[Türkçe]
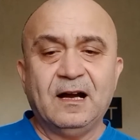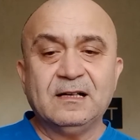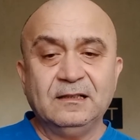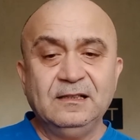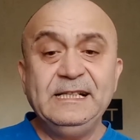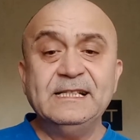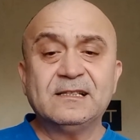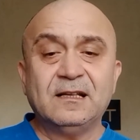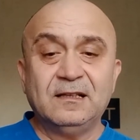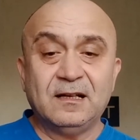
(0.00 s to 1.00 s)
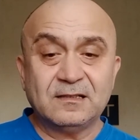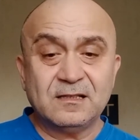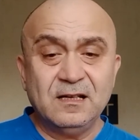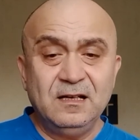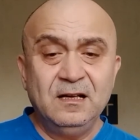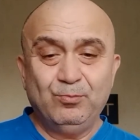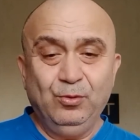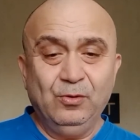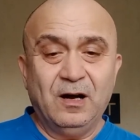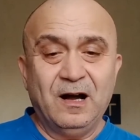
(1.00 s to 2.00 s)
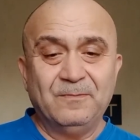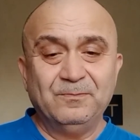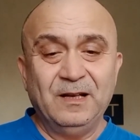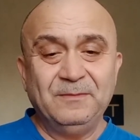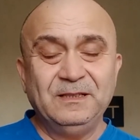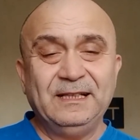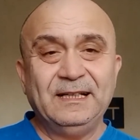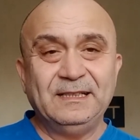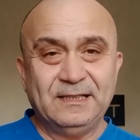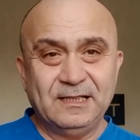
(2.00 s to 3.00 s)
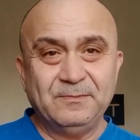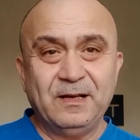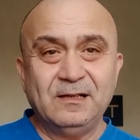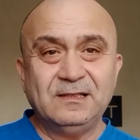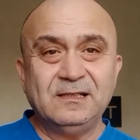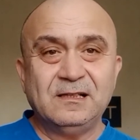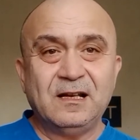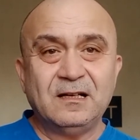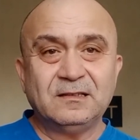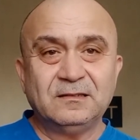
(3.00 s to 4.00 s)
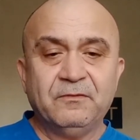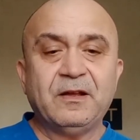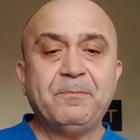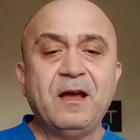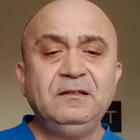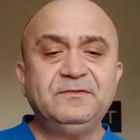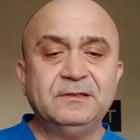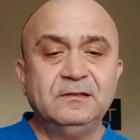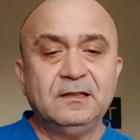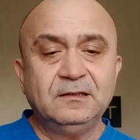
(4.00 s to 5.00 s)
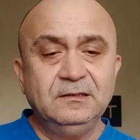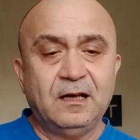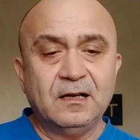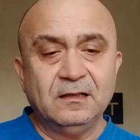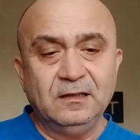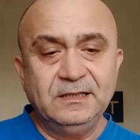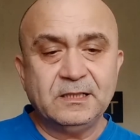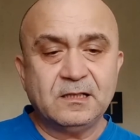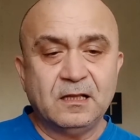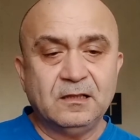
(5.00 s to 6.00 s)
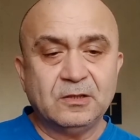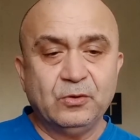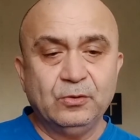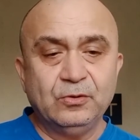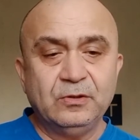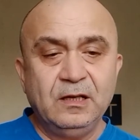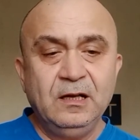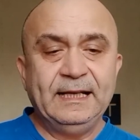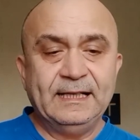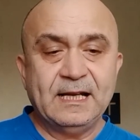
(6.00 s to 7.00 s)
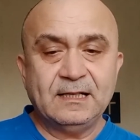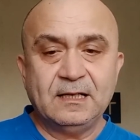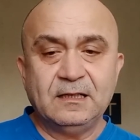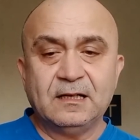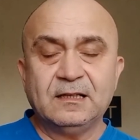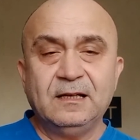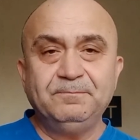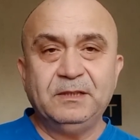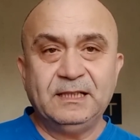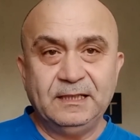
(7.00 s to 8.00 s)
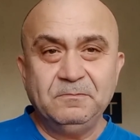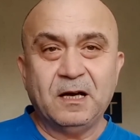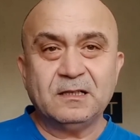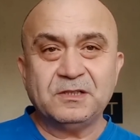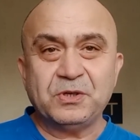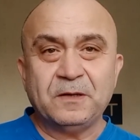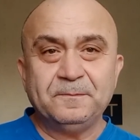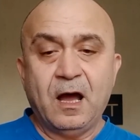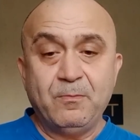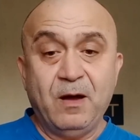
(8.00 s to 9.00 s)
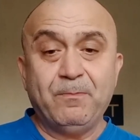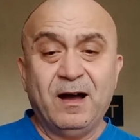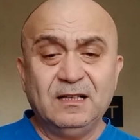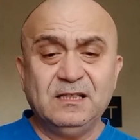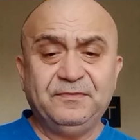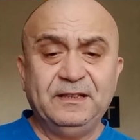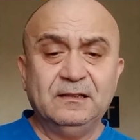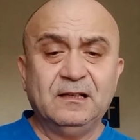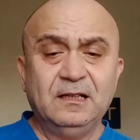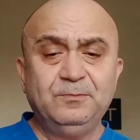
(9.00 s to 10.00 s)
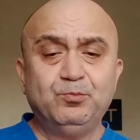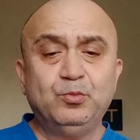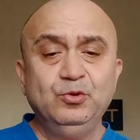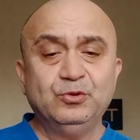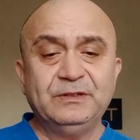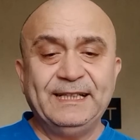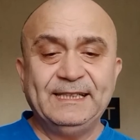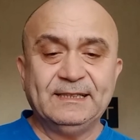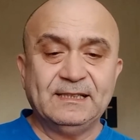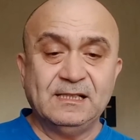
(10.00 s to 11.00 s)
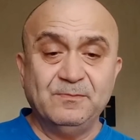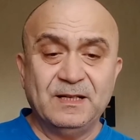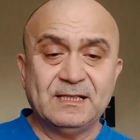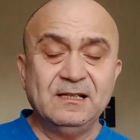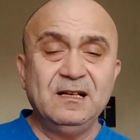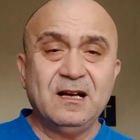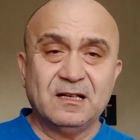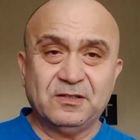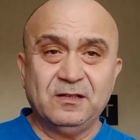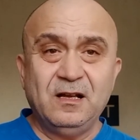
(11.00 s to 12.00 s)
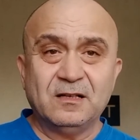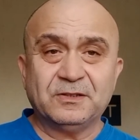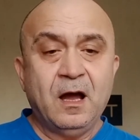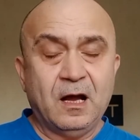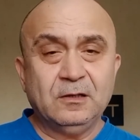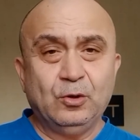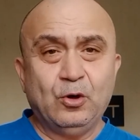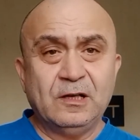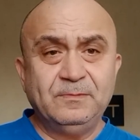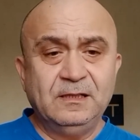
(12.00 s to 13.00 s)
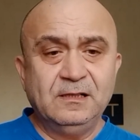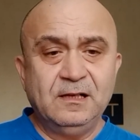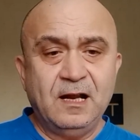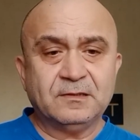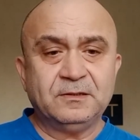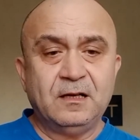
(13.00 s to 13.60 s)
akıllı insanlarsa bu amblemi değiştirmelidirler. Ve ben Finlerin akıllı insanlar olduğuna inananlardan biriyim ayrıca. Ama bazı Finler bunun değiştirilmesine karşılar. Haklı olabilirler